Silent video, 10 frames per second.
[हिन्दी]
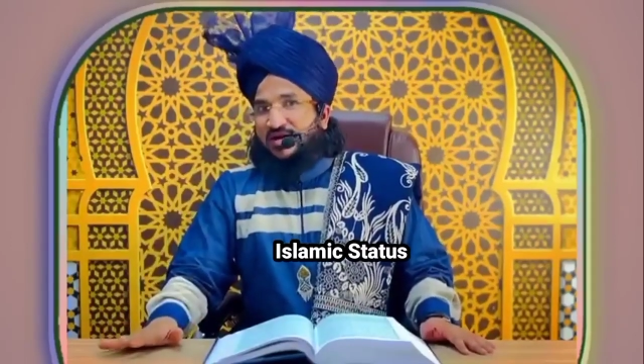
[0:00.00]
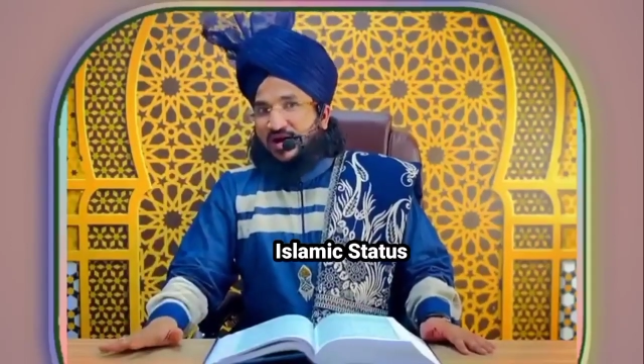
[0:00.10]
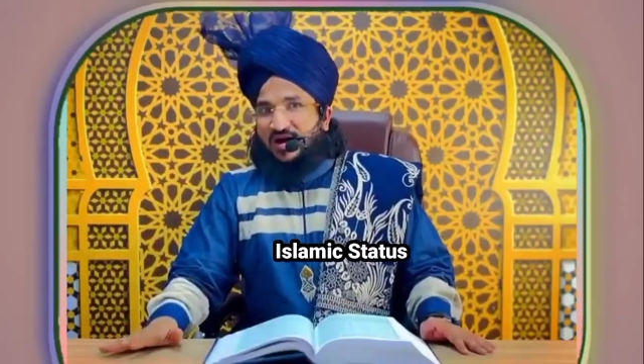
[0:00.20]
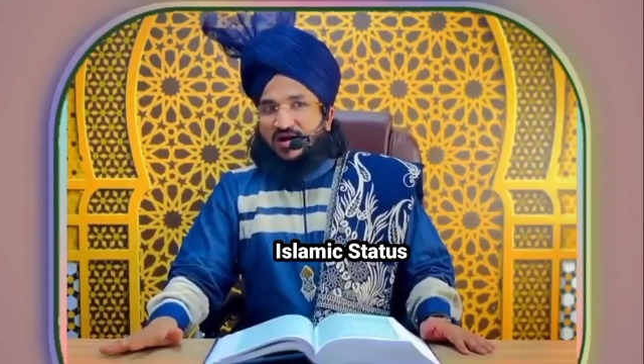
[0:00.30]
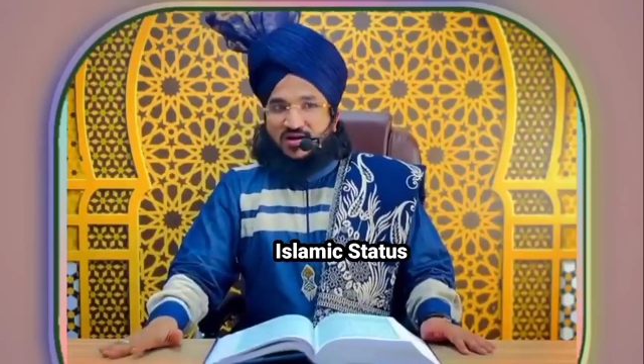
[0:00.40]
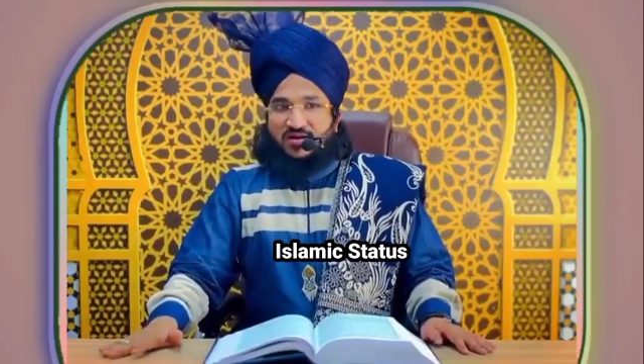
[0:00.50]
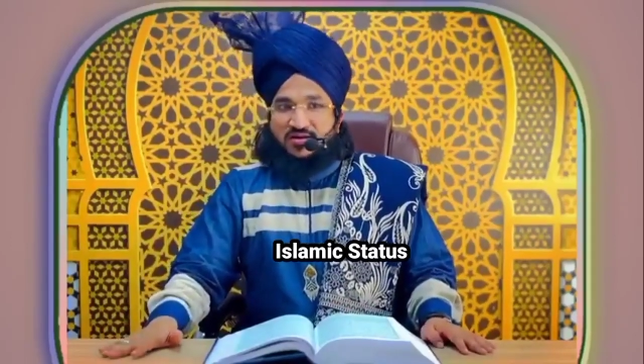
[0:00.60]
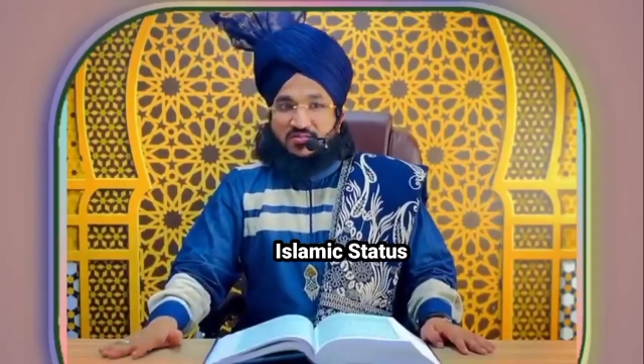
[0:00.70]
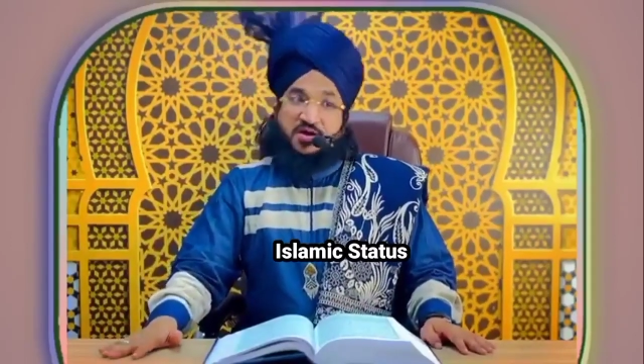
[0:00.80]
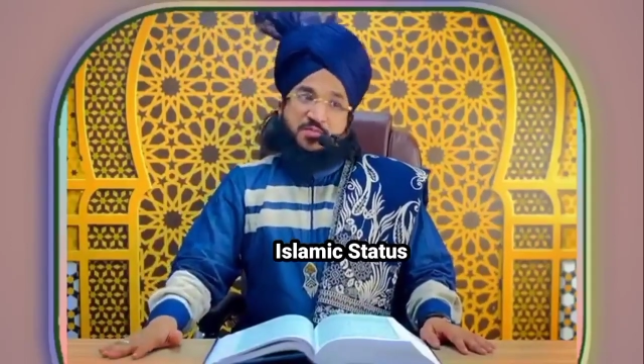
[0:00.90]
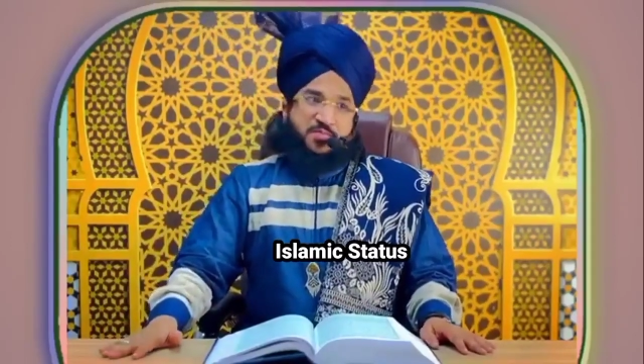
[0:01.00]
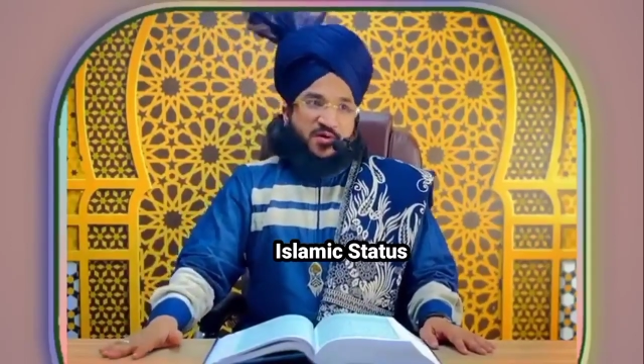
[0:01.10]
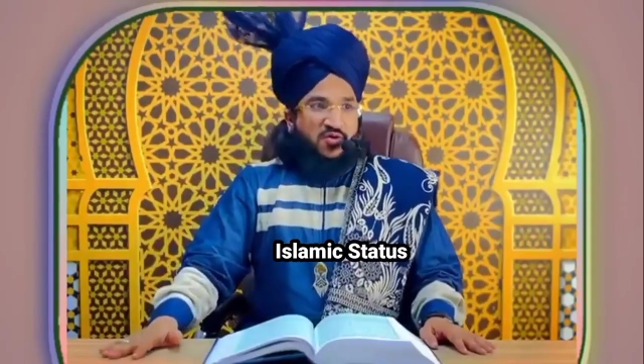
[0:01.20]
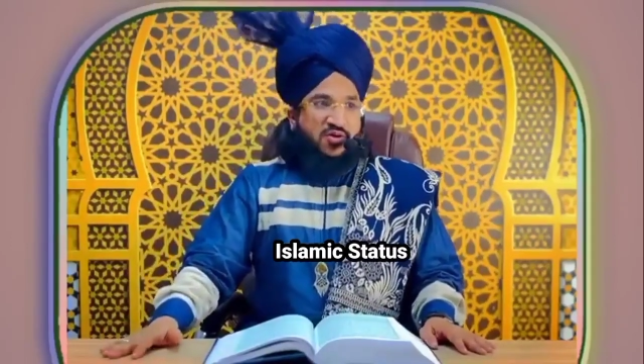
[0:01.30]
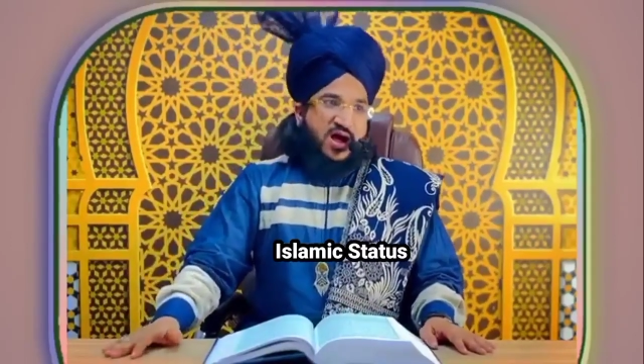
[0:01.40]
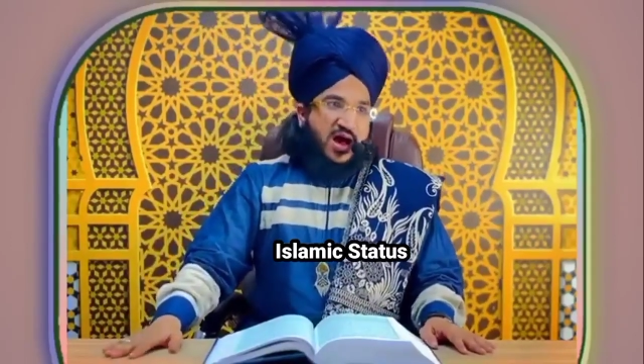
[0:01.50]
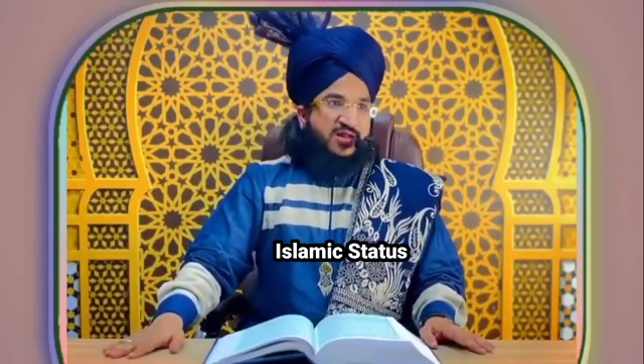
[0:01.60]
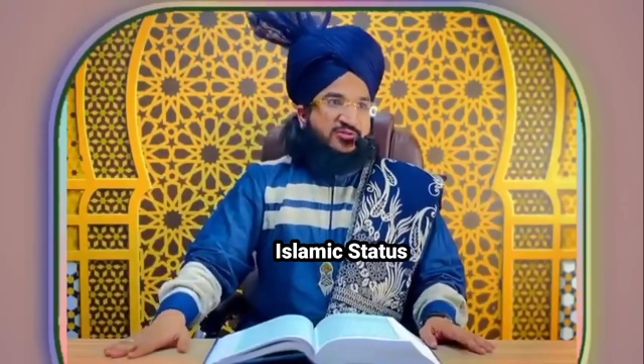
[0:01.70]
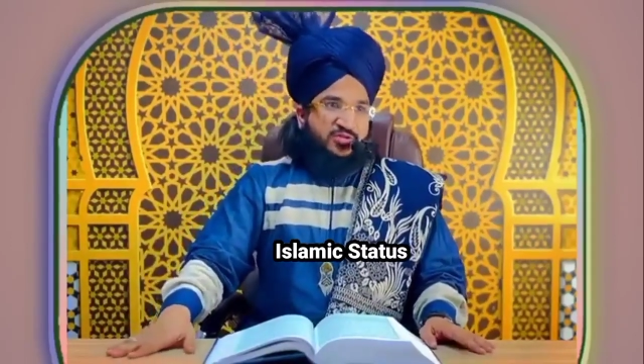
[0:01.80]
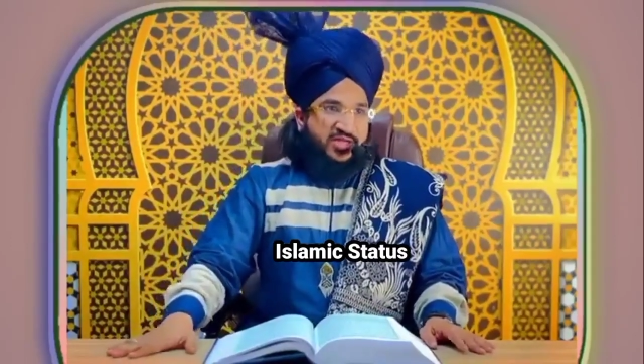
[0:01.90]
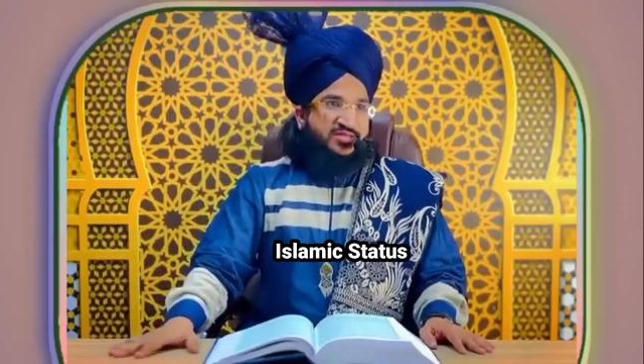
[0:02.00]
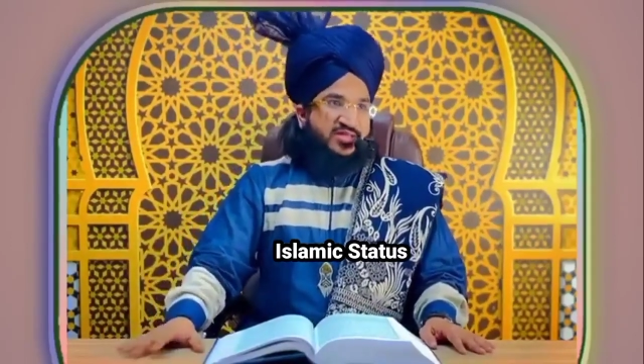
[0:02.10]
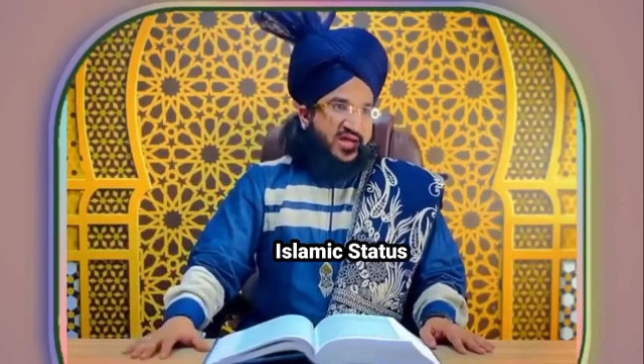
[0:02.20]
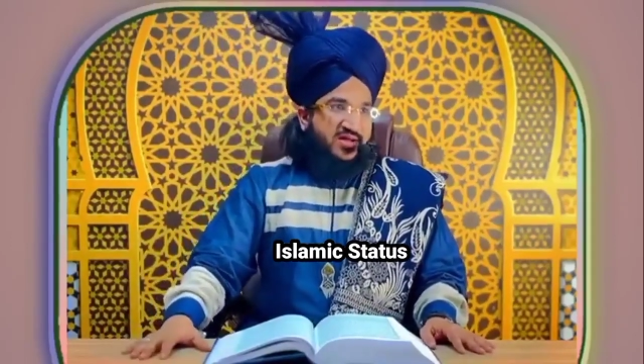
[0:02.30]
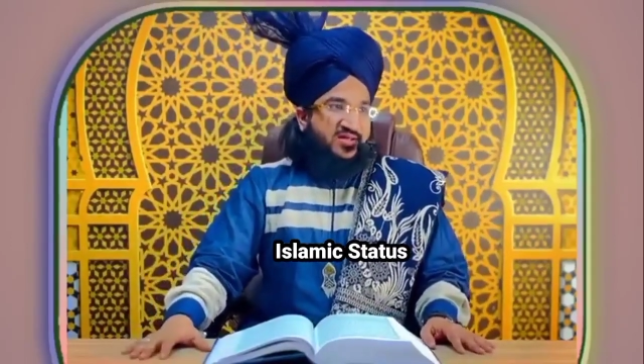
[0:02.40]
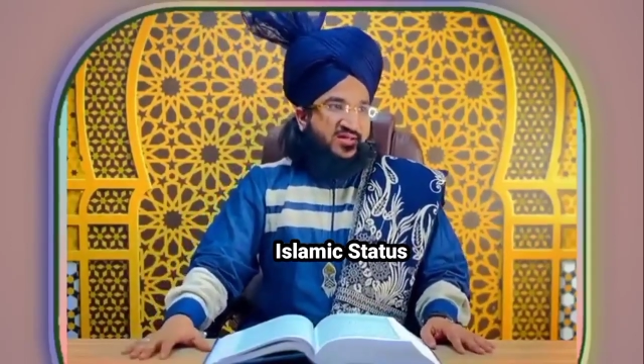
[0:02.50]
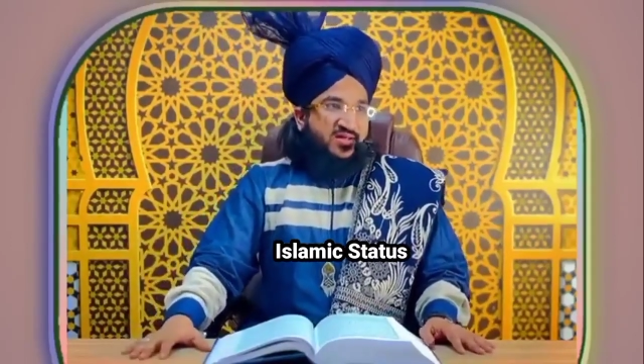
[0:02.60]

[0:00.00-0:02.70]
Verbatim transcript: हाँ बड़े बड़ों का हाल तो ये था